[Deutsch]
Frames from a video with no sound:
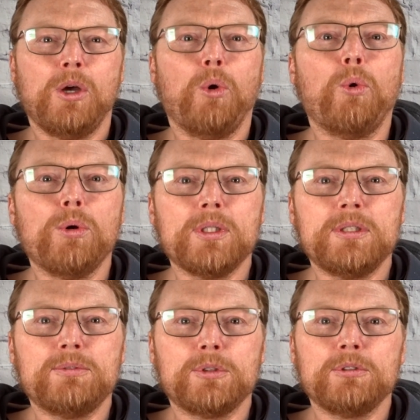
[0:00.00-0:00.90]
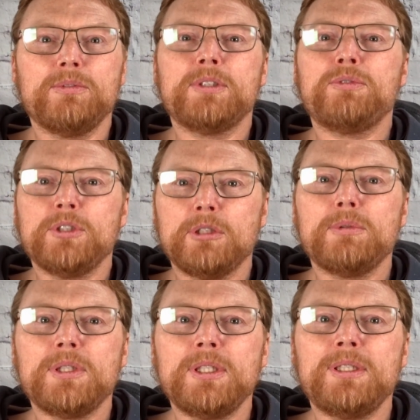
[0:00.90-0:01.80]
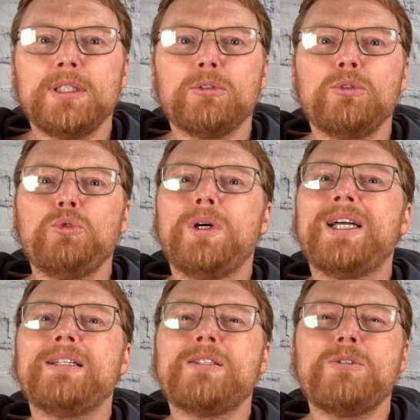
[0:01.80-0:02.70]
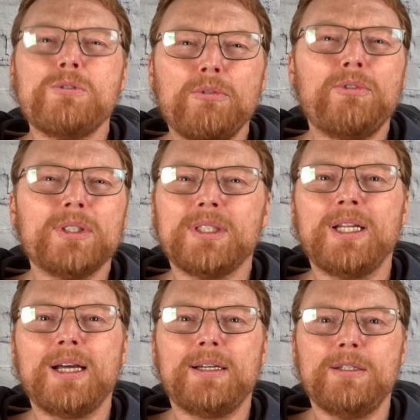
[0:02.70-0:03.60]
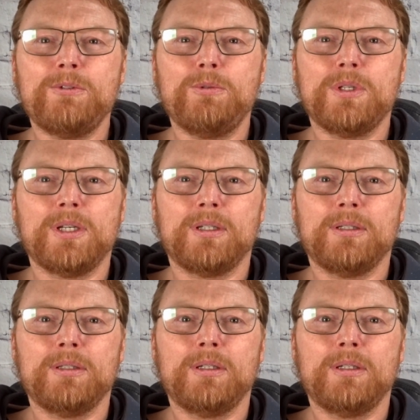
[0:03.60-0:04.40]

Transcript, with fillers: Oder die Wohnung wird von dir besichtigt und du erhältst sofort danach eine Zusage.